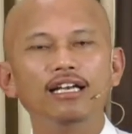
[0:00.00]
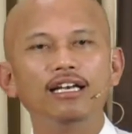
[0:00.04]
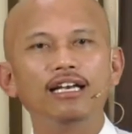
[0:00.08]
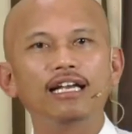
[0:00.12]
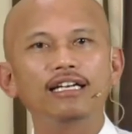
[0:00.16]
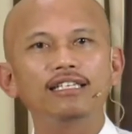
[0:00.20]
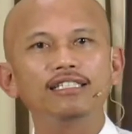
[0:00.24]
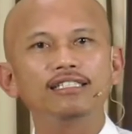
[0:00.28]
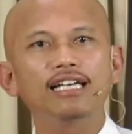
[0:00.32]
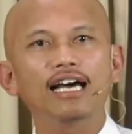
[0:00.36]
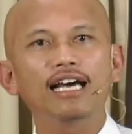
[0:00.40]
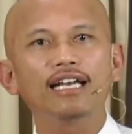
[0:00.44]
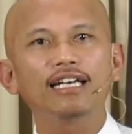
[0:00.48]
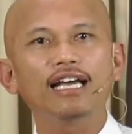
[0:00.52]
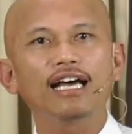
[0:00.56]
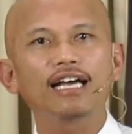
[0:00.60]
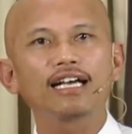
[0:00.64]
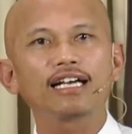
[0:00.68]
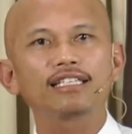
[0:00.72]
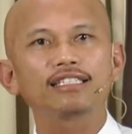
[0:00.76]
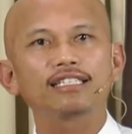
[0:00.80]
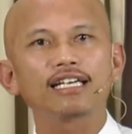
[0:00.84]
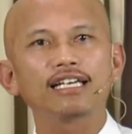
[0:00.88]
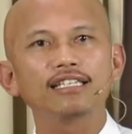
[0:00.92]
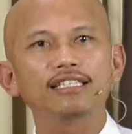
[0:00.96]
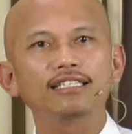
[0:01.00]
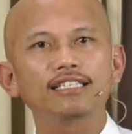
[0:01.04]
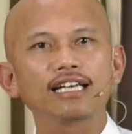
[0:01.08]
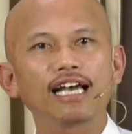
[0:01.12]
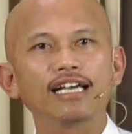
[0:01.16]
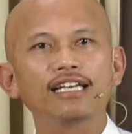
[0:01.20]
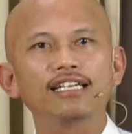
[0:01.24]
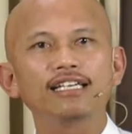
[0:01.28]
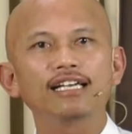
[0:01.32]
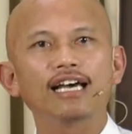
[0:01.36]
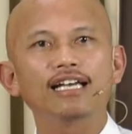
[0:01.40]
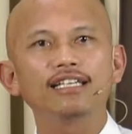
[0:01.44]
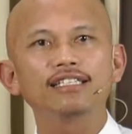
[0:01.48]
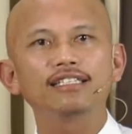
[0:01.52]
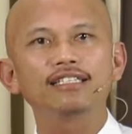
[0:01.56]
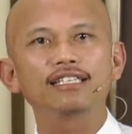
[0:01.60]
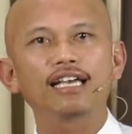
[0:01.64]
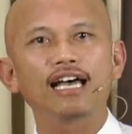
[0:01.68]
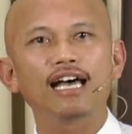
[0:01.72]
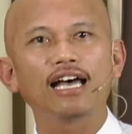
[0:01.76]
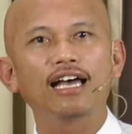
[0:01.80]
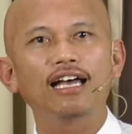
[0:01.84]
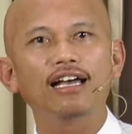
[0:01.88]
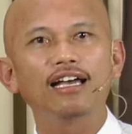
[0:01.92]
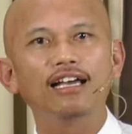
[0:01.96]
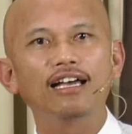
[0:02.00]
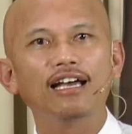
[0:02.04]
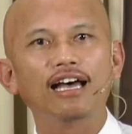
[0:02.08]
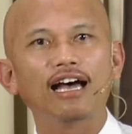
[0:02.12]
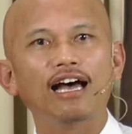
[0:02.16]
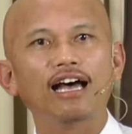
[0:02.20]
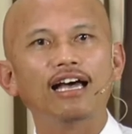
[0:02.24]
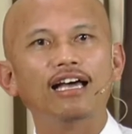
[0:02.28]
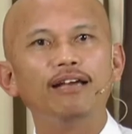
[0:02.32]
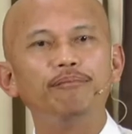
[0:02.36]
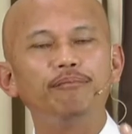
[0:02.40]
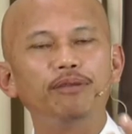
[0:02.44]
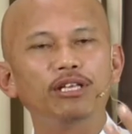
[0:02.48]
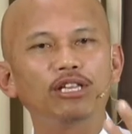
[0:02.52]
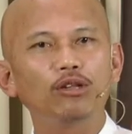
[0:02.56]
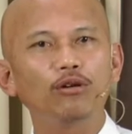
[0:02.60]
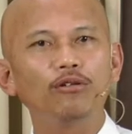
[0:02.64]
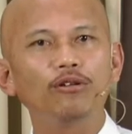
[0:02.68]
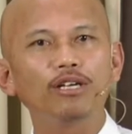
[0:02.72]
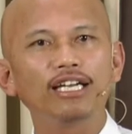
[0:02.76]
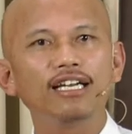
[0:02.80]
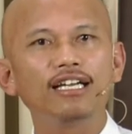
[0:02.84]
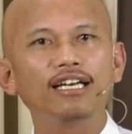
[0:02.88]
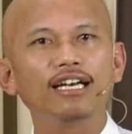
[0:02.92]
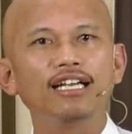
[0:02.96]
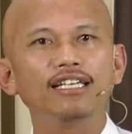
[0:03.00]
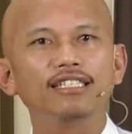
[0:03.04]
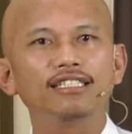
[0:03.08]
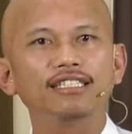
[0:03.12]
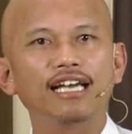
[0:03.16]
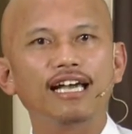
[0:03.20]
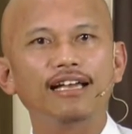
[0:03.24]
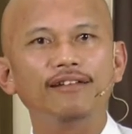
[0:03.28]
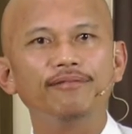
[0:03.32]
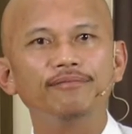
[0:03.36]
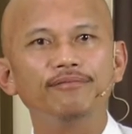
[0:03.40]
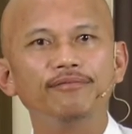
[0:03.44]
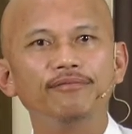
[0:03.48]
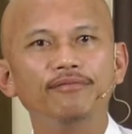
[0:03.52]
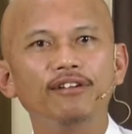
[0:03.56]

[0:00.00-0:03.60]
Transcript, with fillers: nandyan ang kasaysayan sa pitong iglesia.